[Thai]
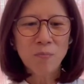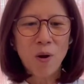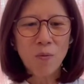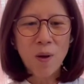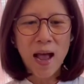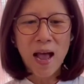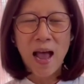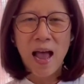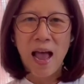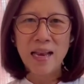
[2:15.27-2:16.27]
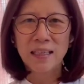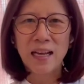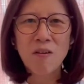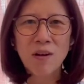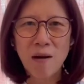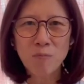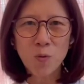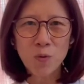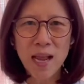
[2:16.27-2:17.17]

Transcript: เพราะว่าอาหารอย่างข้าวขาหมู